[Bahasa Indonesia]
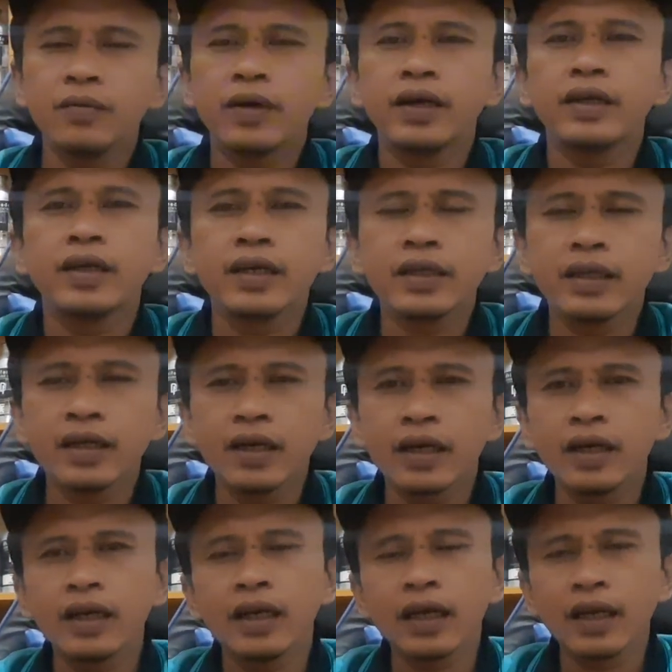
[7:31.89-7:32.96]
wanginya segar
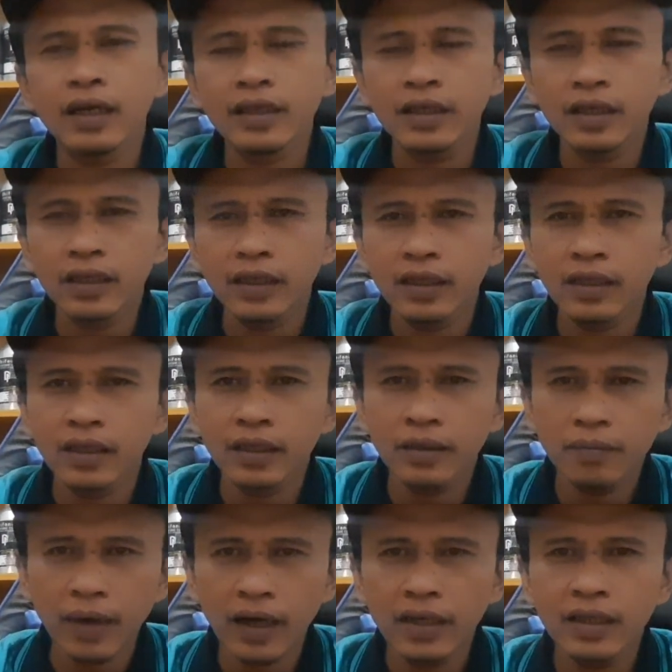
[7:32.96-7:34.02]
dan ada
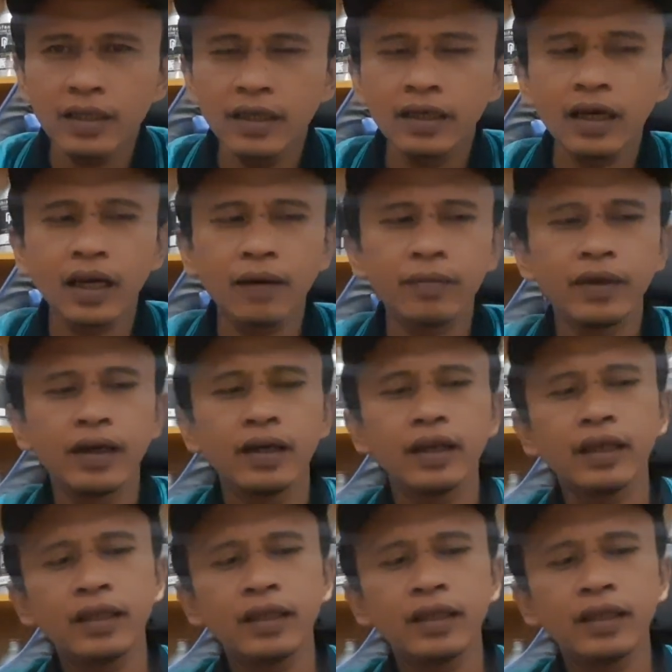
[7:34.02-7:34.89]
sedikit manis di dalamnya,